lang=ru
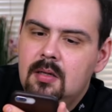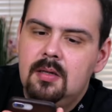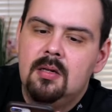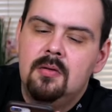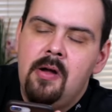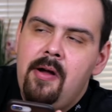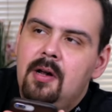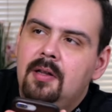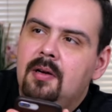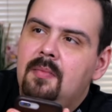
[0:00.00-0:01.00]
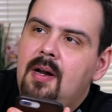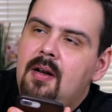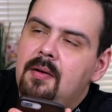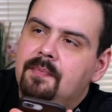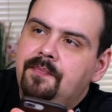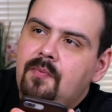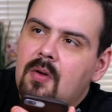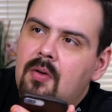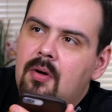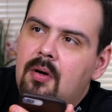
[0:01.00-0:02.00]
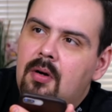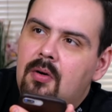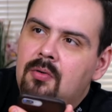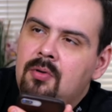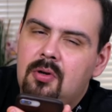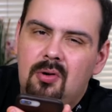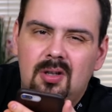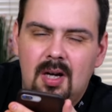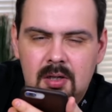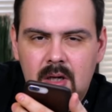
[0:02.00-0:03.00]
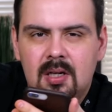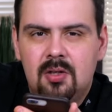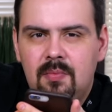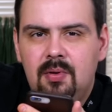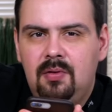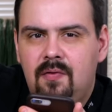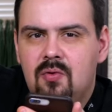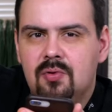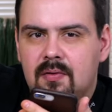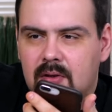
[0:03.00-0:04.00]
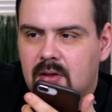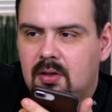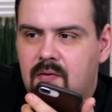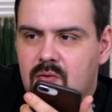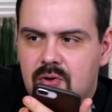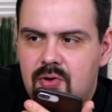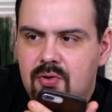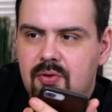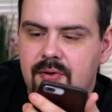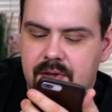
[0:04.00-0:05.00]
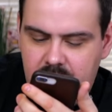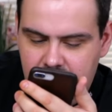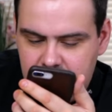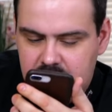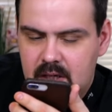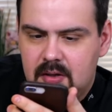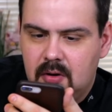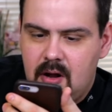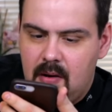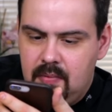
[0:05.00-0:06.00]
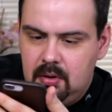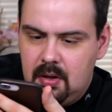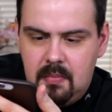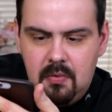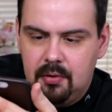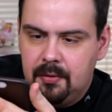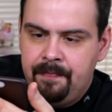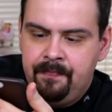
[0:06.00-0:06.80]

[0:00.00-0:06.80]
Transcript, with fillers: делают нормальные, э, у него какой-то ос- особенный вкус. Вот этот вкус чувствуется. И вот здесь вот как будто бы он.